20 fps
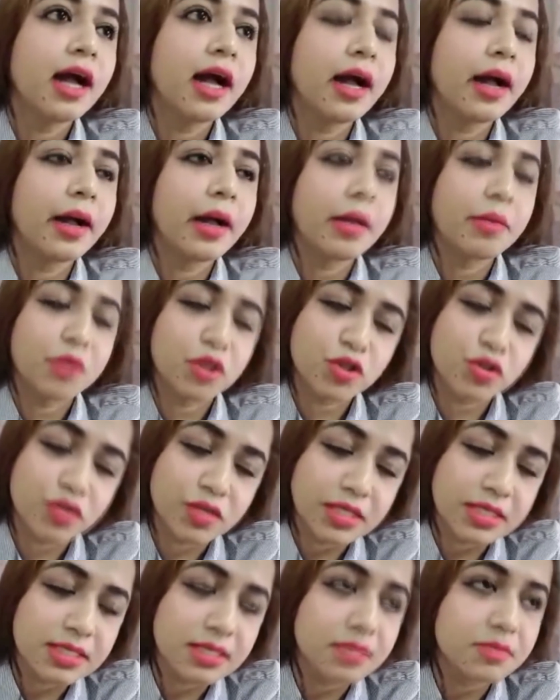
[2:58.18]
আমি
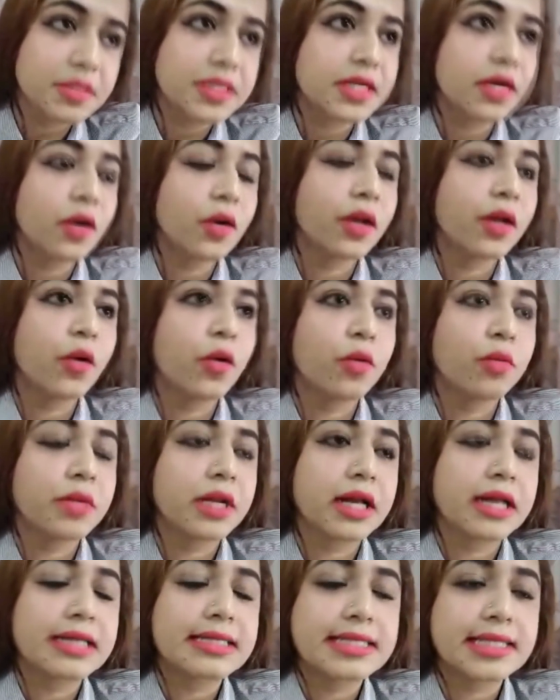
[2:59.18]
শুনেছি মিডিয়ার অনেক কর্মীর
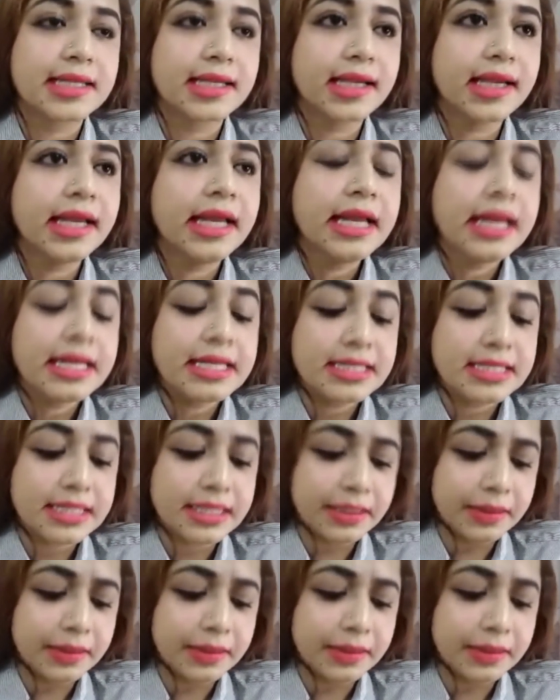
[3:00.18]
কাছ থেকে যে যে